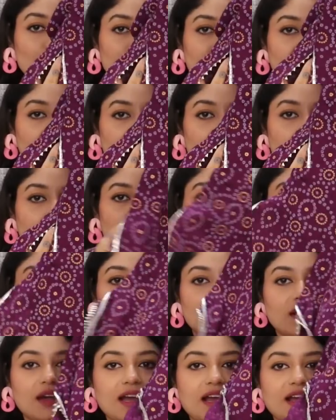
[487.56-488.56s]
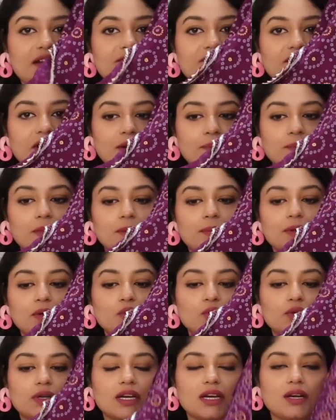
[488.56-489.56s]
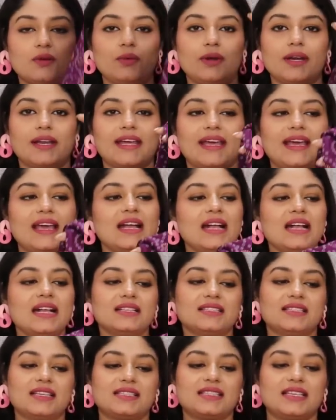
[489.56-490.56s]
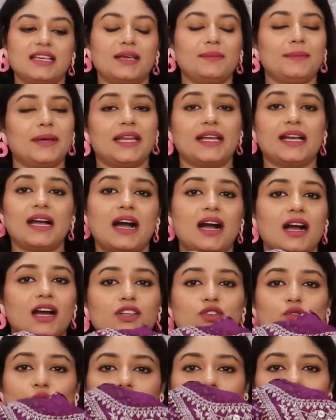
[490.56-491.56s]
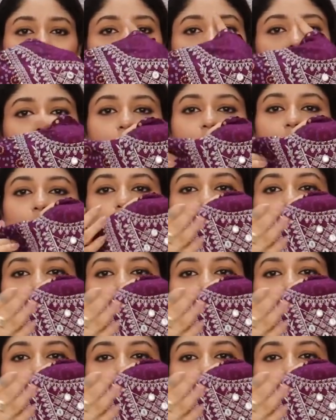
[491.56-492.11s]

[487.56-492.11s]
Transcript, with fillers: गोटा का वर्क हो रखा है फ्रंट पर भी गोटा का वर्क है जैसे मैंने कहा अगर छोटा मोटा कोई